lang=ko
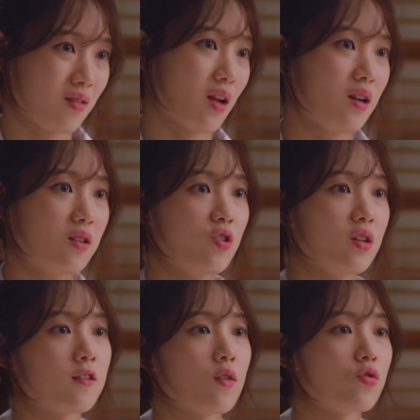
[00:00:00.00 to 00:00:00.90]

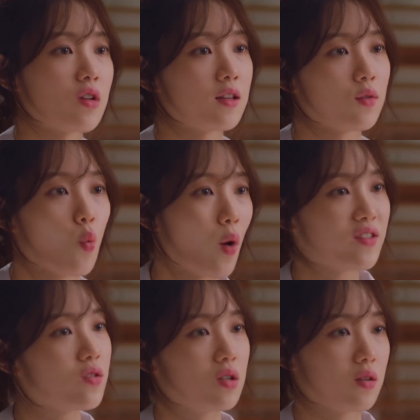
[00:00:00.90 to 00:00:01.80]
달리더니 결국에는
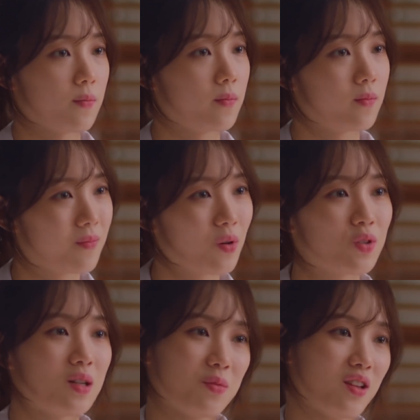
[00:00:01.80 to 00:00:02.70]
완전히
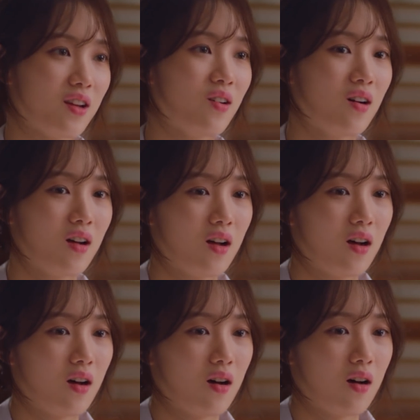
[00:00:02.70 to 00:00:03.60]
뻗었나 본데요.
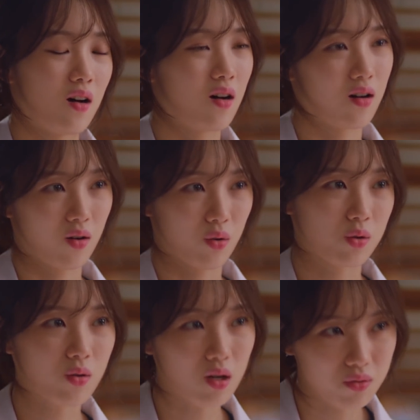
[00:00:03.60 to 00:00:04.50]

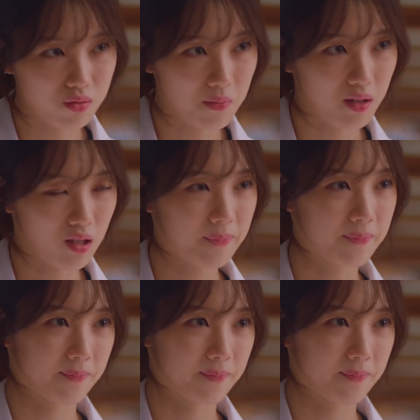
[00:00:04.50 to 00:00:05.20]
어떡하죠, 선배님?